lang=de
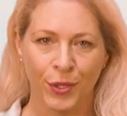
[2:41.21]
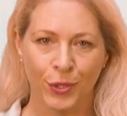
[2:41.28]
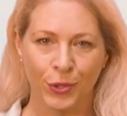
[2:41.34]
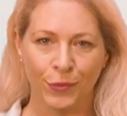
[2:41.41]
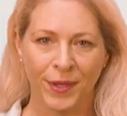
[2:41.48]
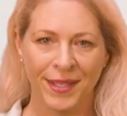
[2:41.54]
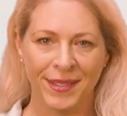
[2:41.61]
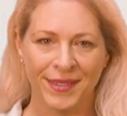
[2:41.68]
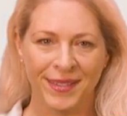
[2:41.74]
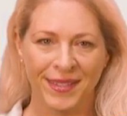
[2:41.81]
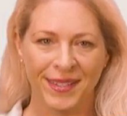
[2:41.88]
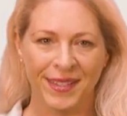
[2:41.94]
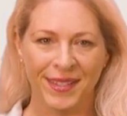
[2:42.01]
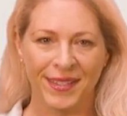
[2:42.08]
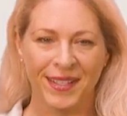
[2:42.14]
Soweit
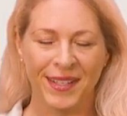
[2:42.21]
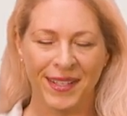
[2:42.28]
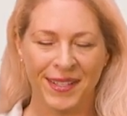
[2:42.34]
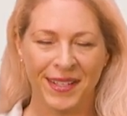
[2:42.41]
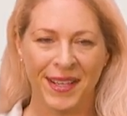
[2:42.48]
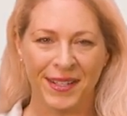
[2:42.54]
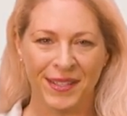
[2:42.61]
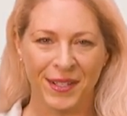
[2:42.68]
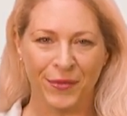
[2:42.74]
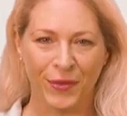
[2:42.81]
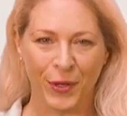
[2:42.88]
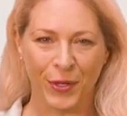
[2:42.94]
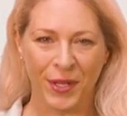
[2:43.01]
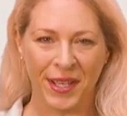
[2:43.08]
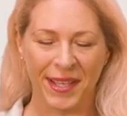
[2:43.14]
die Idea
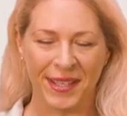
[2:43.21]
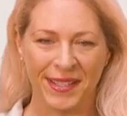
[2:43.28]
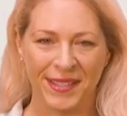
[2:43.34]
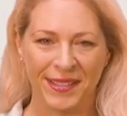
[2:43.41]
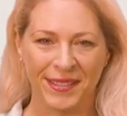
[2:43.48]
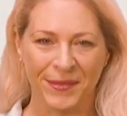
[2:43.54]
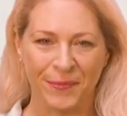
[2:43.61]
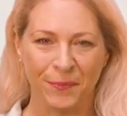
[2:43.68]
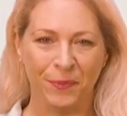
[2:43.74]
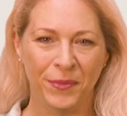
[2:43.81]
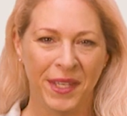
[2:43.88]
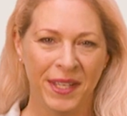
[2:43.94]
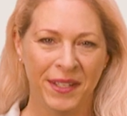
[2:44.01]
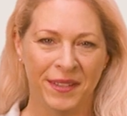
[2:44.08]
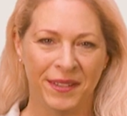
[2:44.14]
TV Nachrichten.
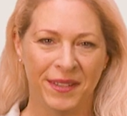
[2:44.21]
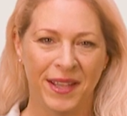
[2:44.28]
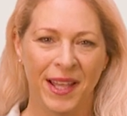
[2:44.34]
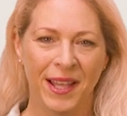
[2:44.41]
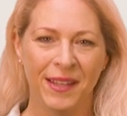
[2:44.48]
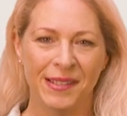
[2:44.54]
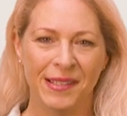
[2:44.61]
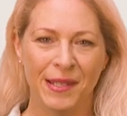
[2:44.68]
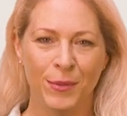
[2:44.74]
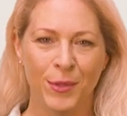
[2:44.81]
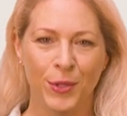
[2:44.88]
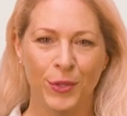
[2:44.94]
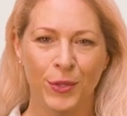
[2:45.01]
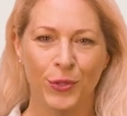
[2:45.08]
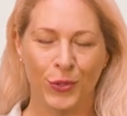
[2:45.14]
Ihnen alles
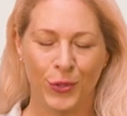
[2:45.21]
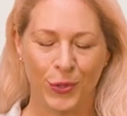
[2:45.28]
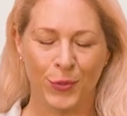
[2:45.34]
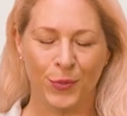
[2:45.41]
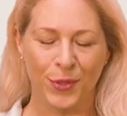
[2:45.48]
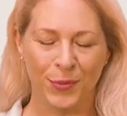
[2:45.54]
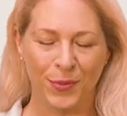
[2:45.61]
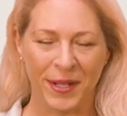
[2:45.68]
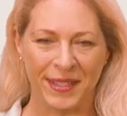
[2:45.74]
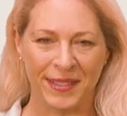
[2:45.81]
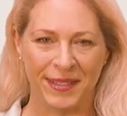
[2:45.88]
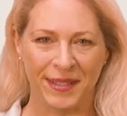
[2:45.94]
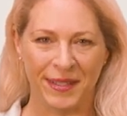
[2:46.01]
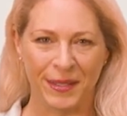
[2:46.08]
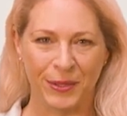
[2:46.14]
Liebe, tschüss und bis
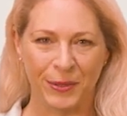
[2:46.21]
bald.